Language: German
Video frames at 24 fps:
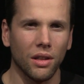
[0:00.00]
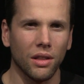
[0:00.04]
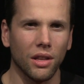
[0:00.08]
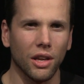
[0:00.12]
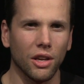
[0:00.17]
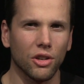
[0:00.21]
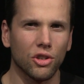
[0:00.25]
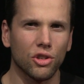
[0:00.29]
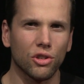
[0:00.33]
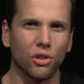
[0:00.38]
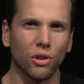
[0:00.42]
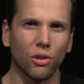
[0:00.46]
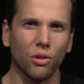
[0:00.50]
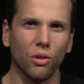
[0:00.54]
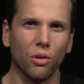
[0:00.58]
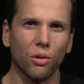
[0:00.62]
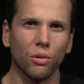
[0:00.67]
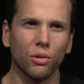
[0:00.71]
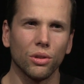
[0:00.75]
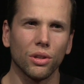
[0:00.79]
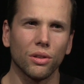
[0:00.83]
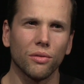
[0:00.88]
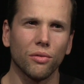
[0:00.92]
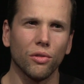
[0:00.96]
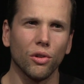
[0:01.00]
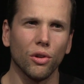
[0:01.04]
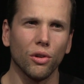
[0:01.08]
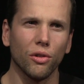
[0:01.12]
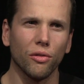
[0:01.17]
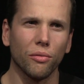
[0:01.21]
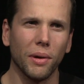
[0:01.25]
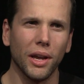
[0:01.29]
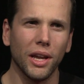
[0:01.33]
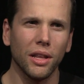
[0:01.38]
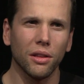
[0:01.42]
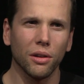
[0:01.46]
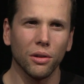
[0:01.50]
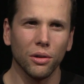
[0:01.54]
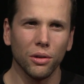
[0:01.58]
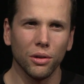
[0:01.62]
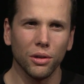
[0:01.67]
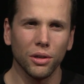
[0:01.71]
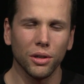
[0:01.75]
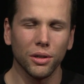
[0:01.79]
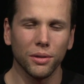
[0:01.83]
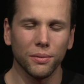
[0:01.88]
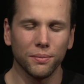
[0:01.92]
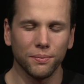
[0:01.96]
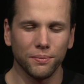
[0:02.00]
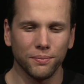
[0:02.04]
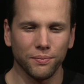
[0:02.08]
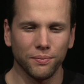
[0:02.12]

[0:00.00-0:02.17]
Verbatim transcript: Der ist 305 Meter hoch